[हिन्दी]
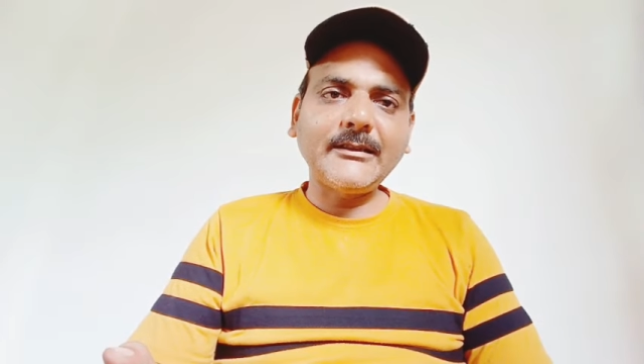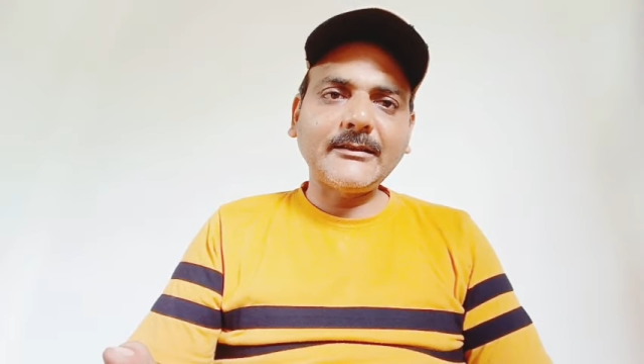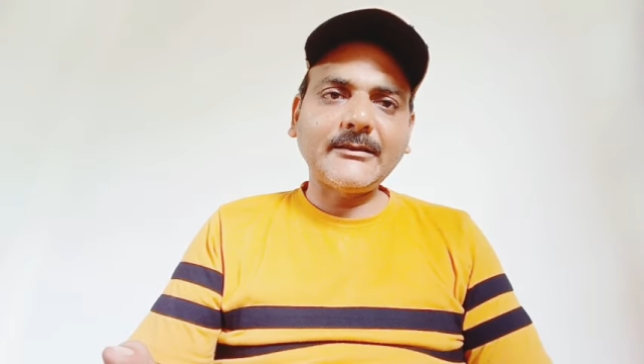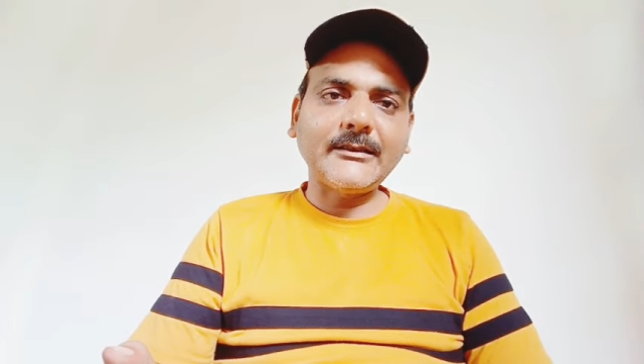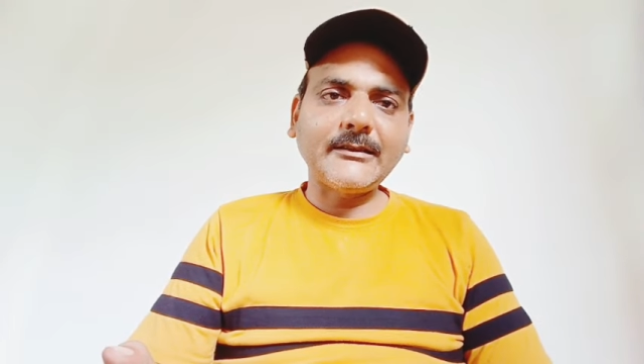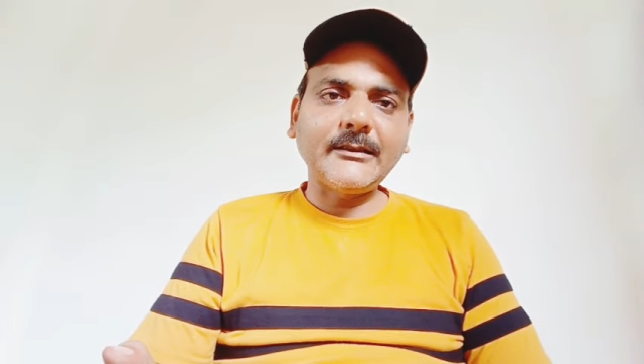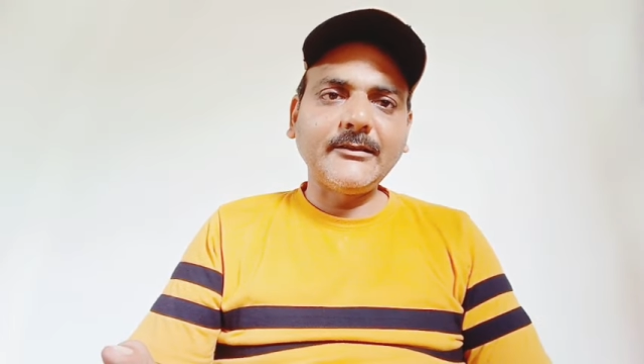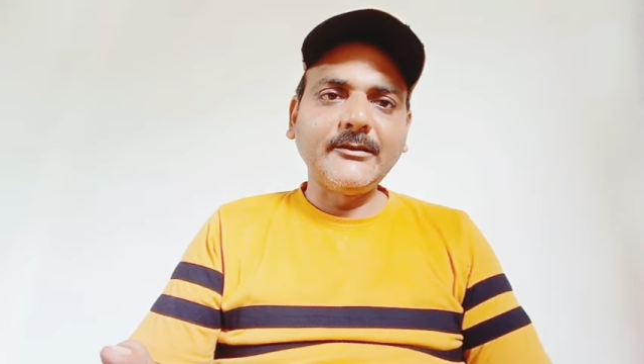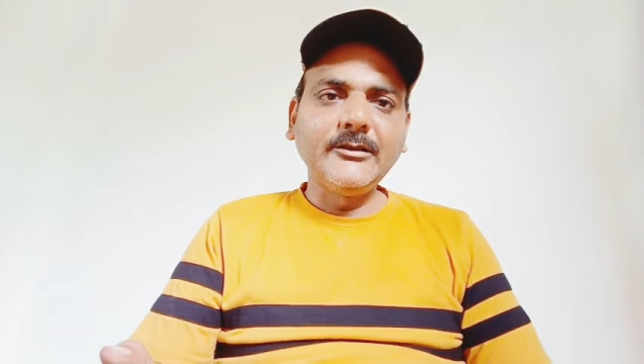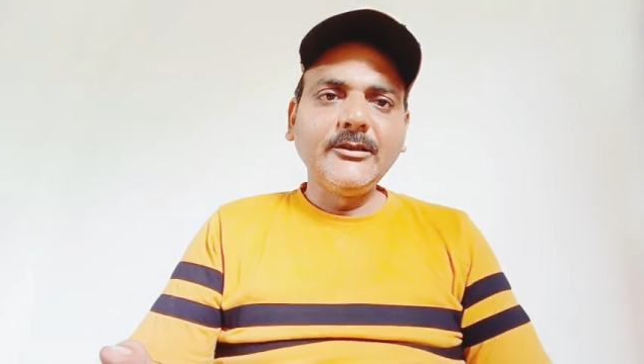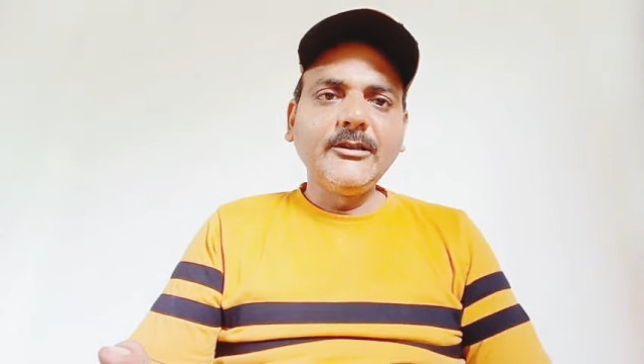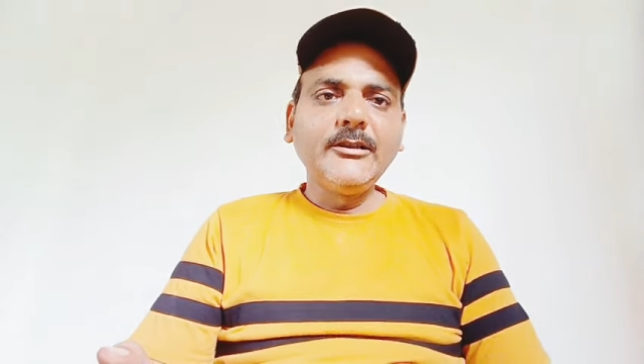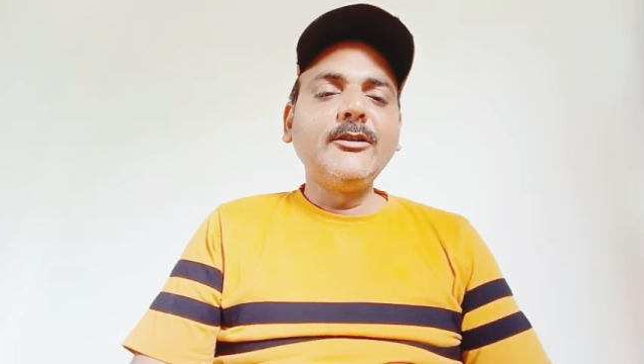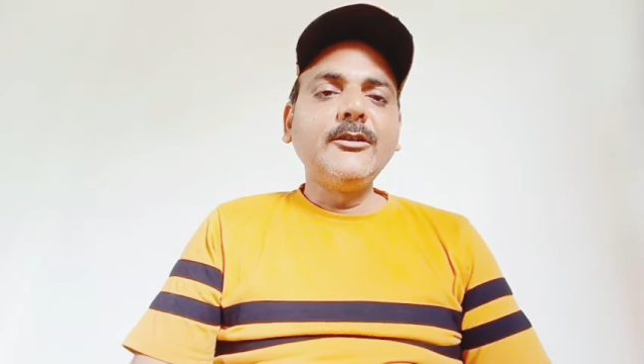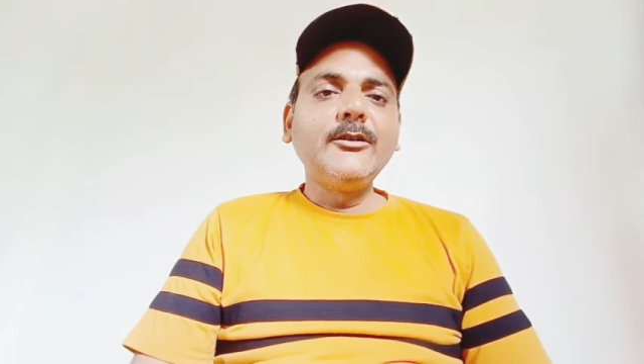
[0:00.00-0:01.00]
कर सकें
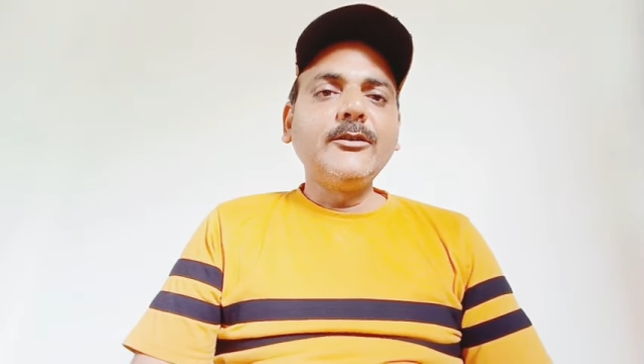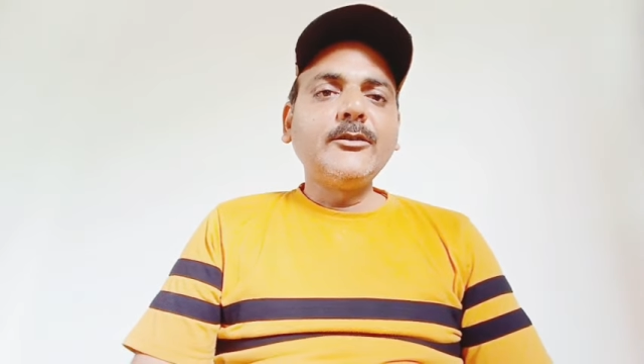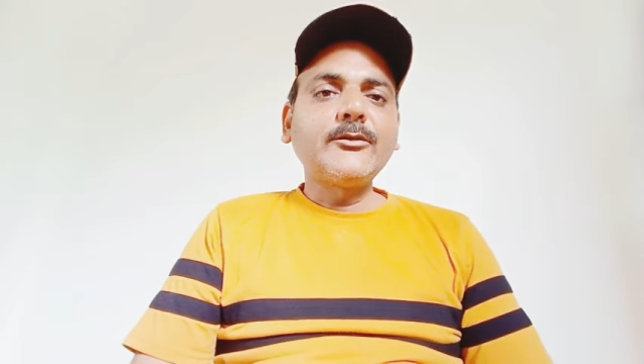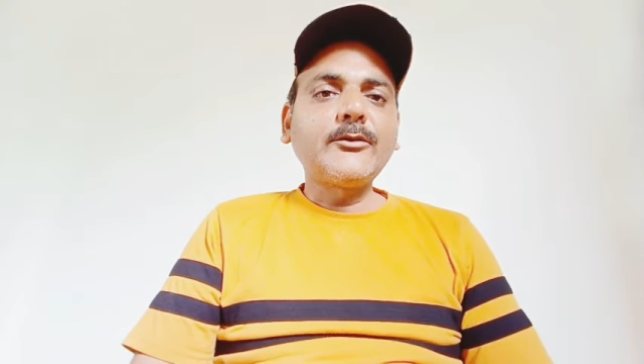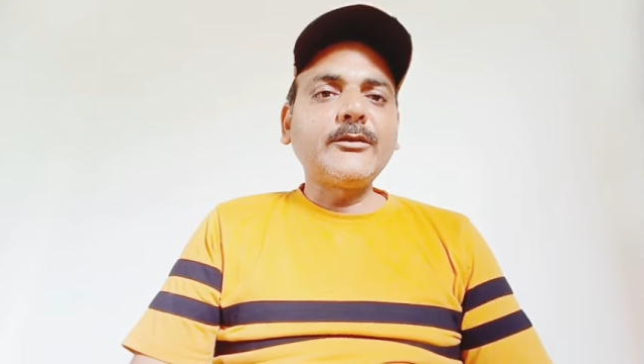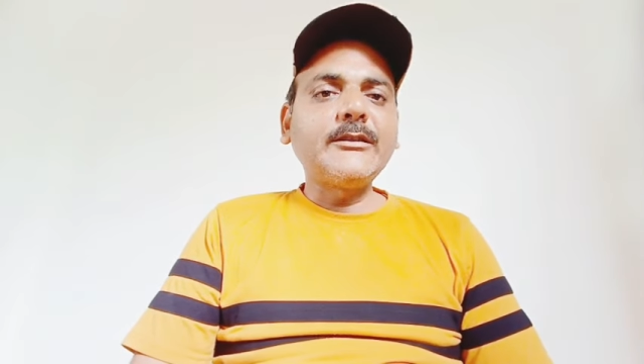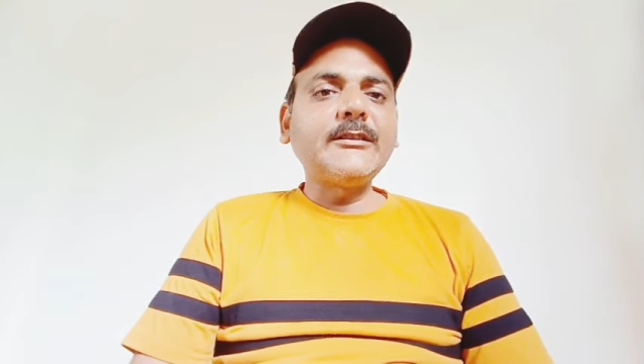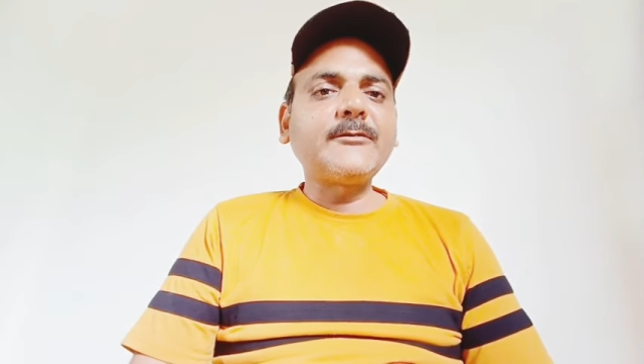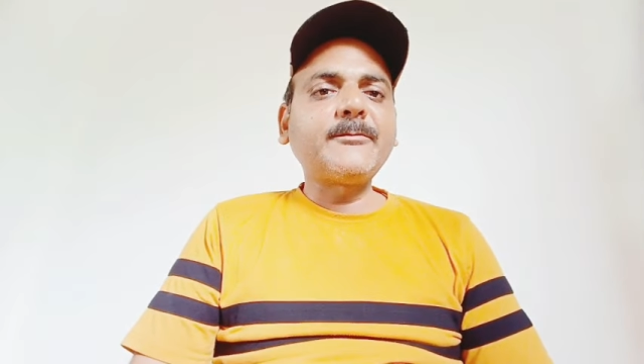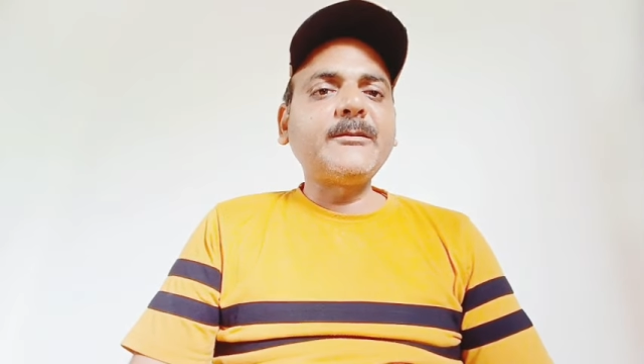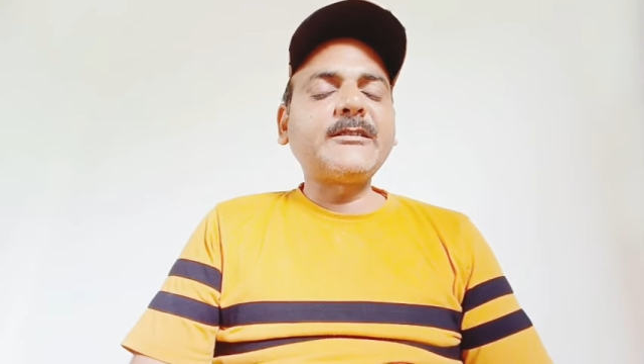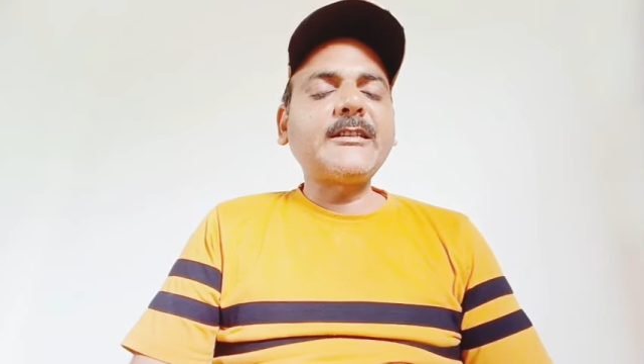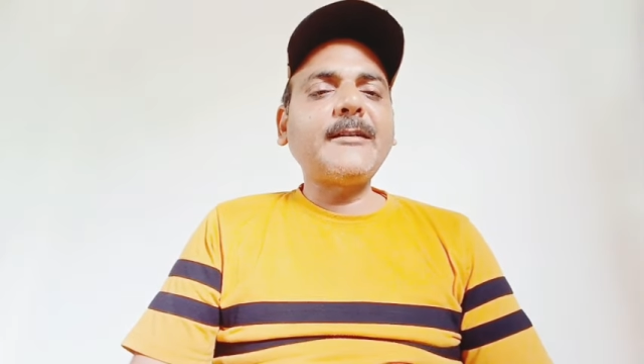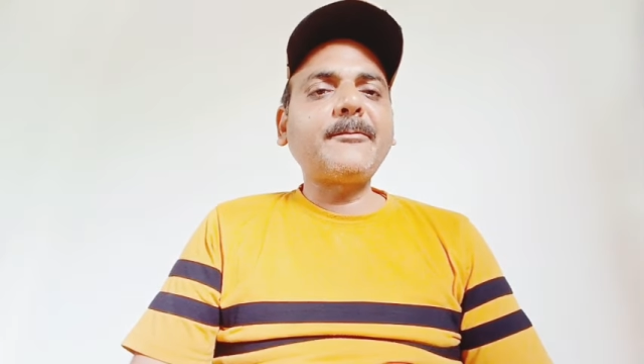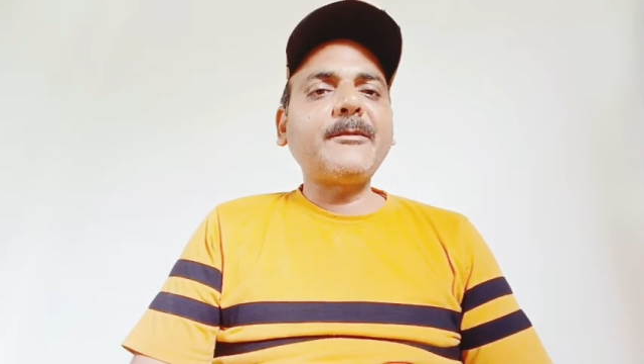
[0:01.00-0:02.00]
तो इस
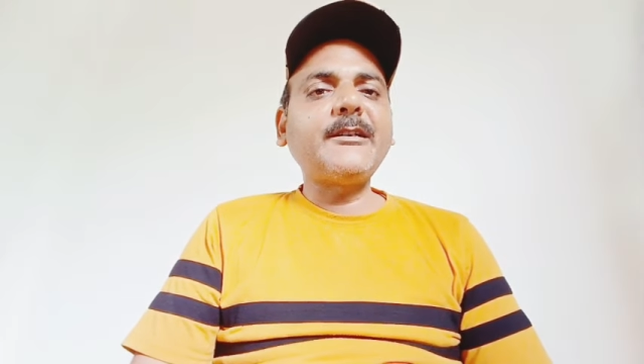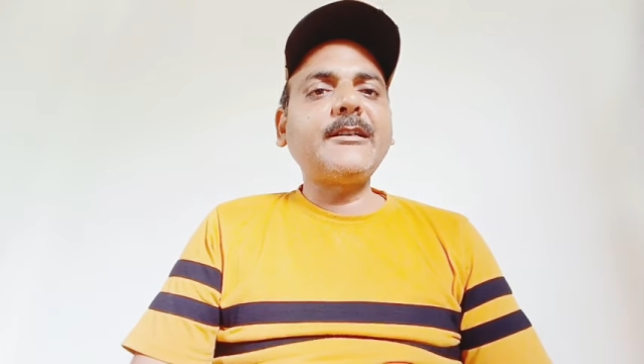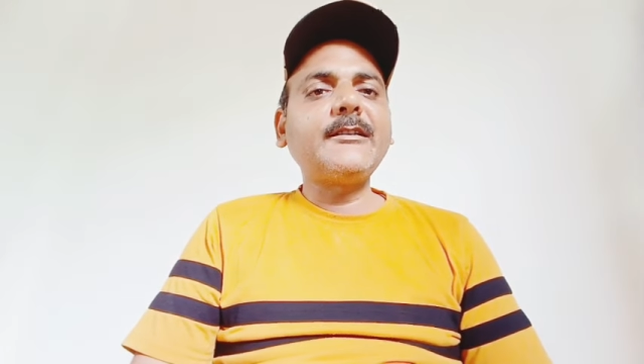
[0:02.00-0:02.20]
विषय पे